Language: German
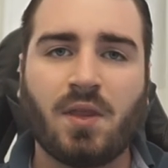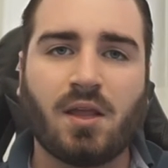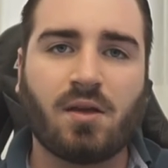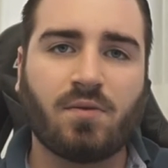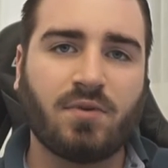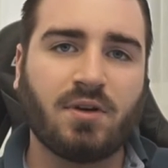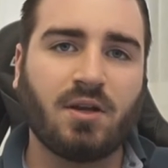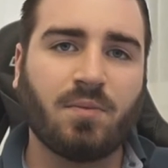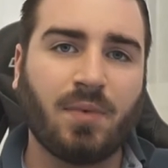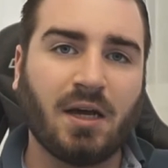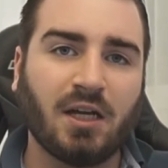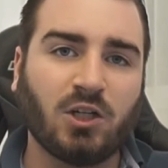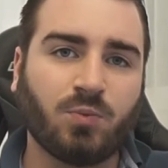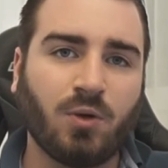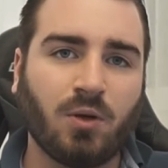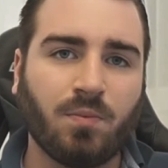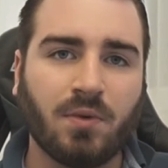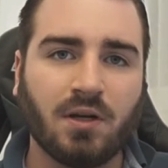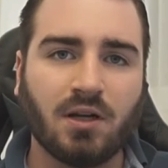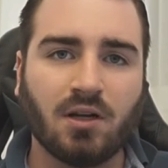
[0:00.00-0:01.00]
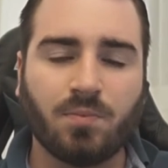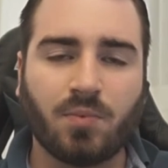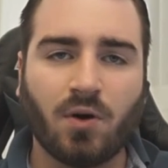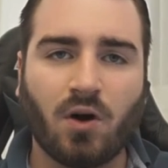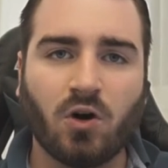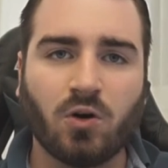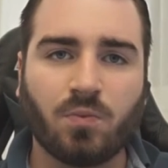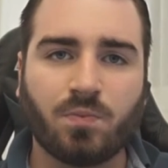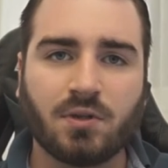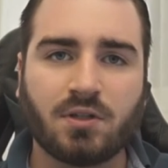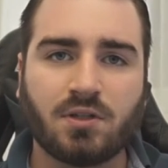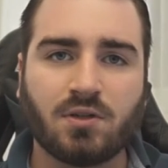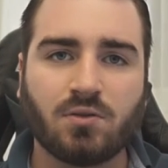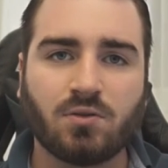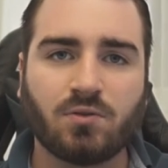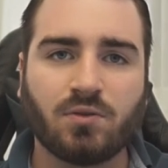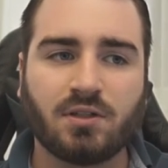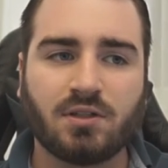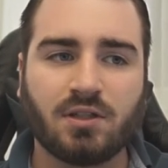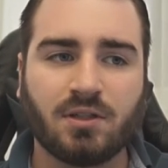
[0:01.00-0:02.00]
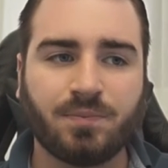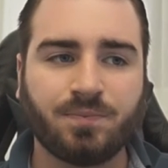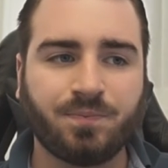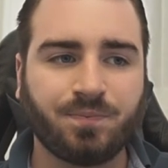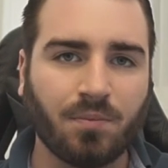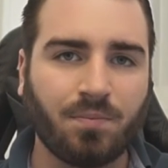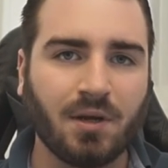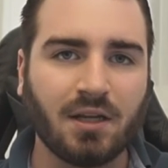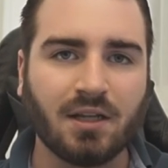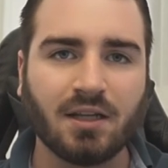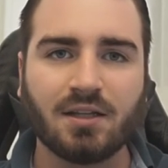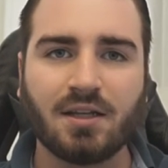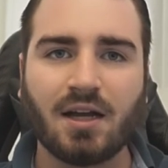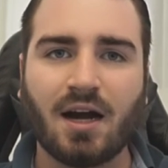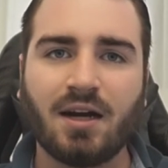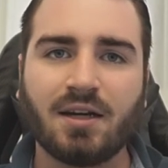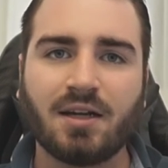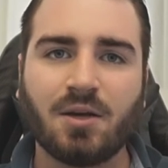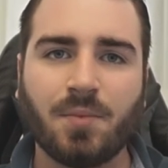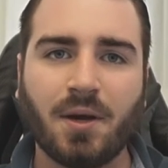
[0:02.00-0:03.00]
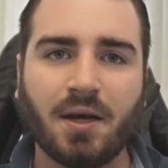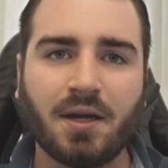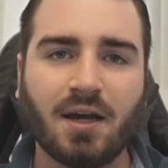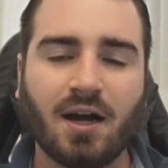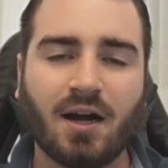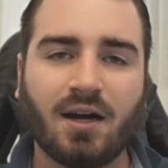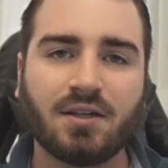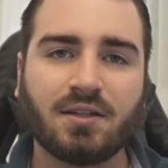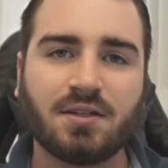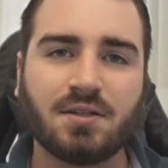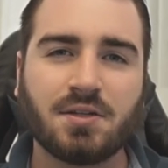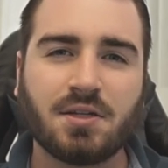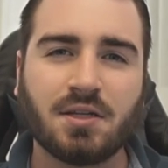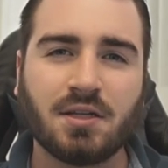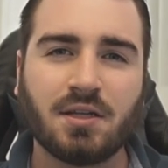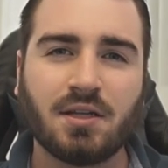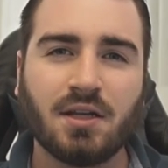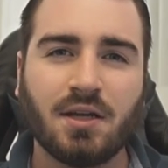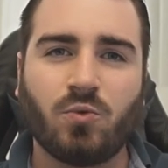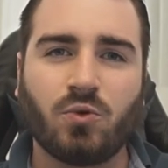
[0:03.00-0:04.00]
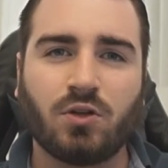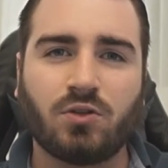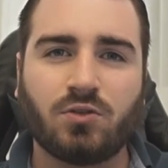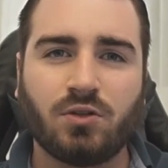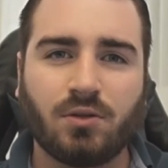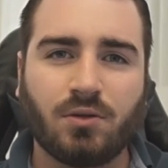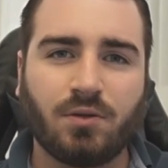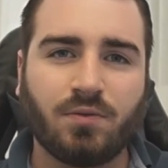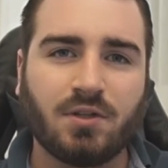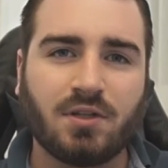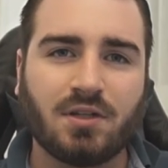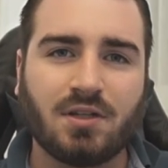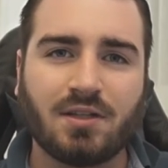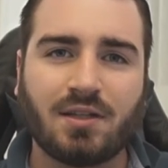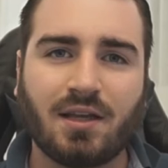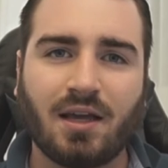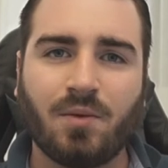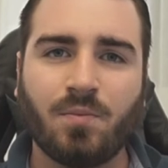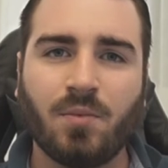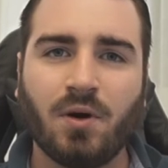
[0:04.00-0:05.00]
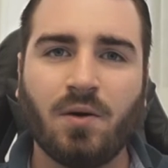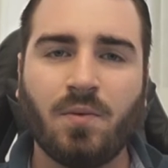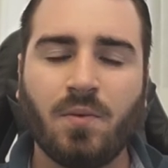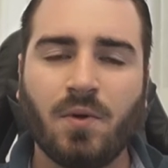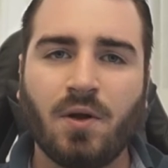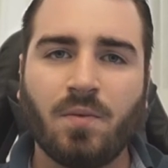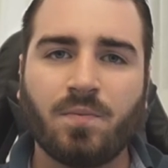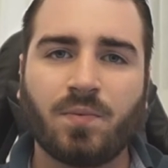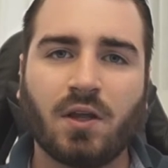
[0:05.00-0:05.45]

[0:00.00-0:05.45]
Äh, wenn ihr Beispielbilder braucht, beziehungsweise Bilder, die allgemein gehalten sind oder zu einem gewissen Thema,